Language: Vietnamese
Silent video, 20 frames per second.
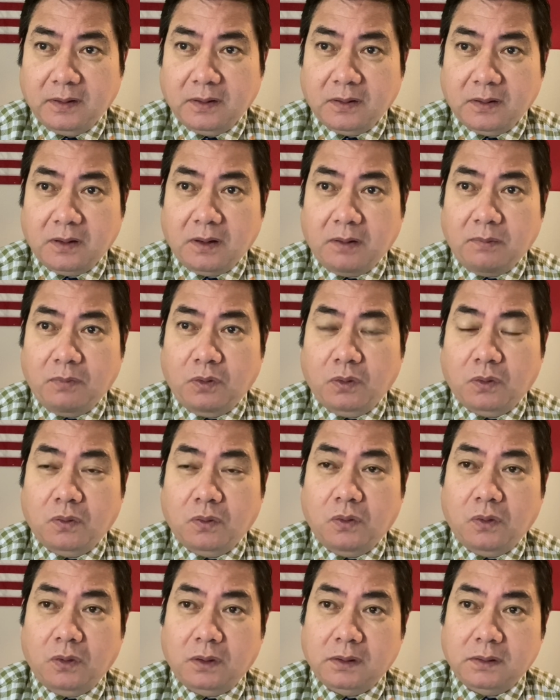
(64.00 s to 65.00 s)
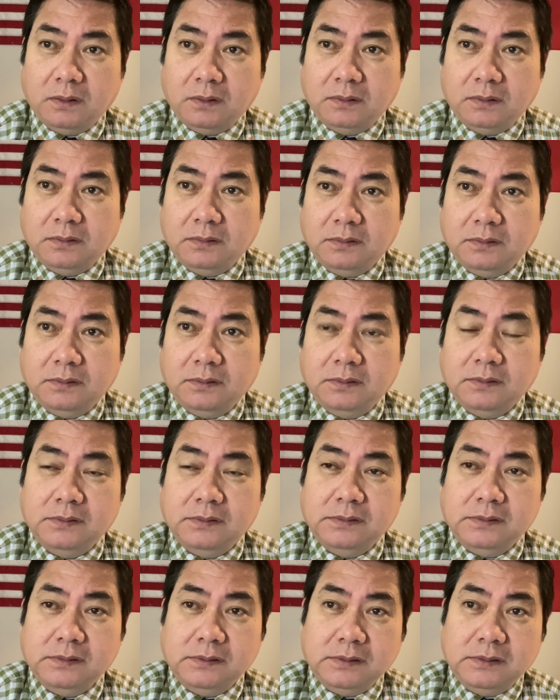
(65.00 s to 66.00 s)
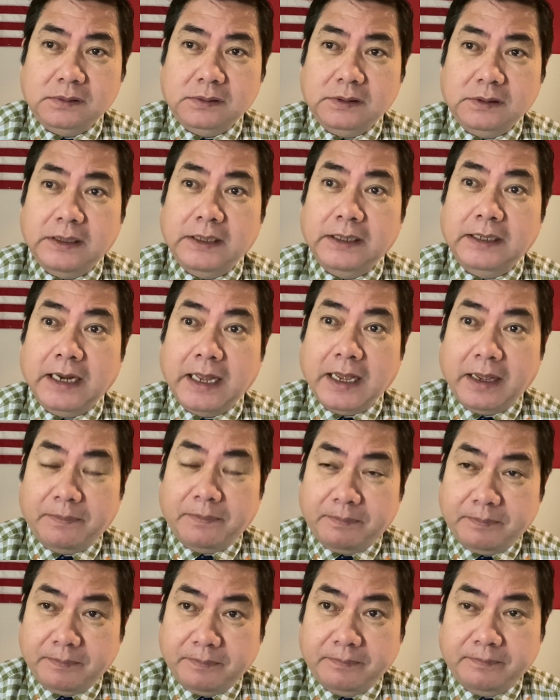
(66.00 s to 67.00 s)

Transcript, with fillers: có một cuộc điện đàm